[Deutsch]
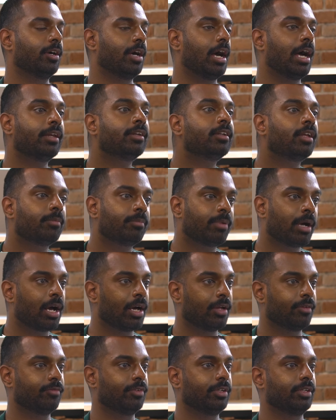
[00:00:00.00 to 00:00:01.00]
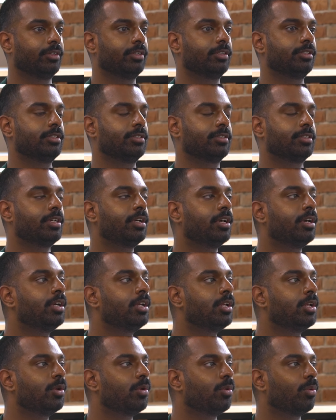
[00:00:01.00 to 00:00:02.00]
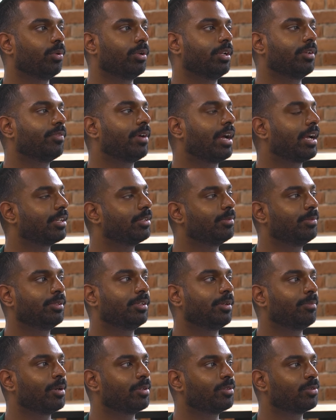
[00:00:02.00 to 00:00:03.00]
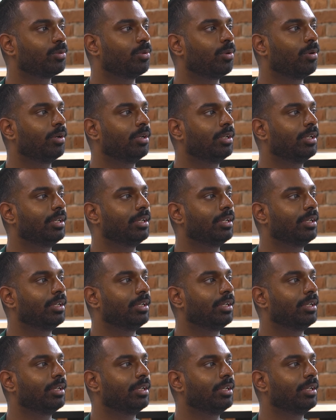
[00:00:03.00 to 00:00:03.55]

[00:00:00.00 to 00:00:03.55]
anderen Paaren, wenn ich sie sehe. Und dann frage ich mich immer so,